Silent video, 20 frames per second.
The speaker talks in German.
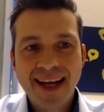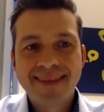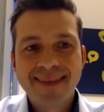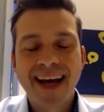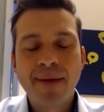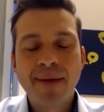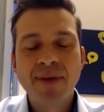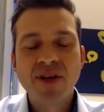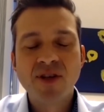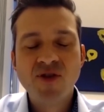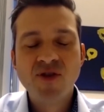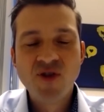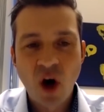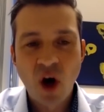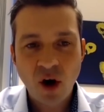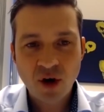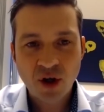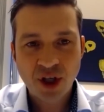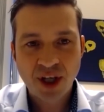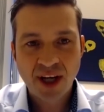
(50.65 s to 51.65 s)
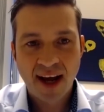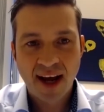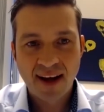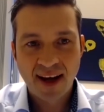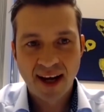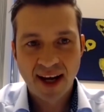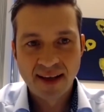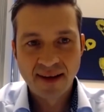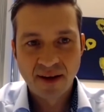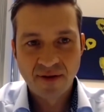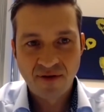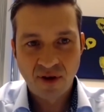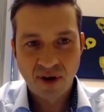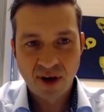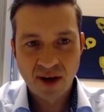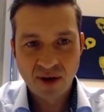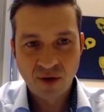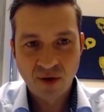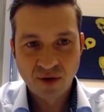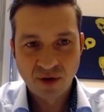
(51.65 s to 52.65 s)
damit noch stärker in den
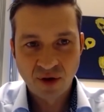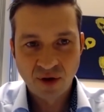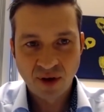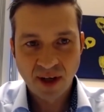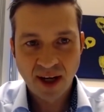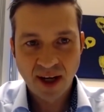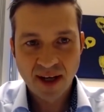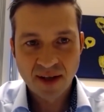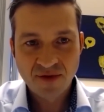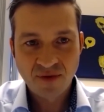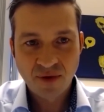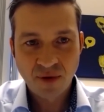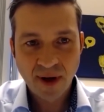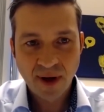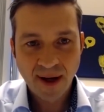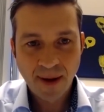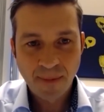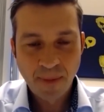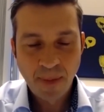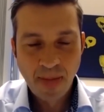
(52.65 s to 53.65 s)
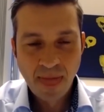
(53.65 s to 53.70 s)
Vordergrund rücken als vorher.